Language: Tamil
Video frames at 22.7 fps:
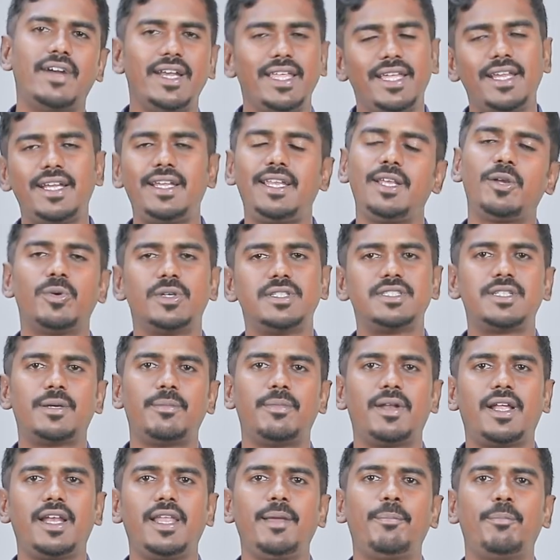வடிகட்டி
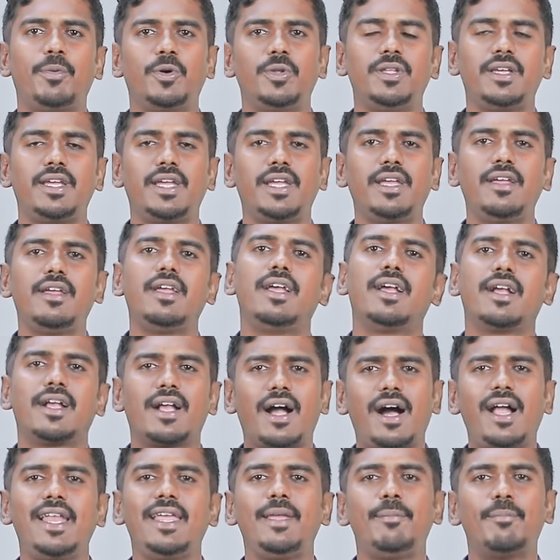குடித்தோம்னாலே போதுங்க
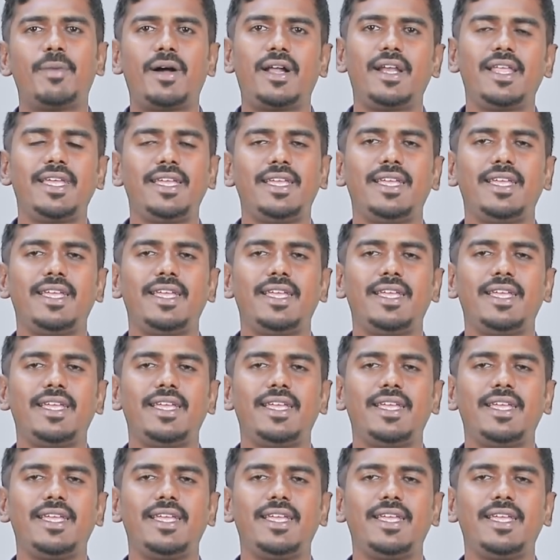காலை மாலை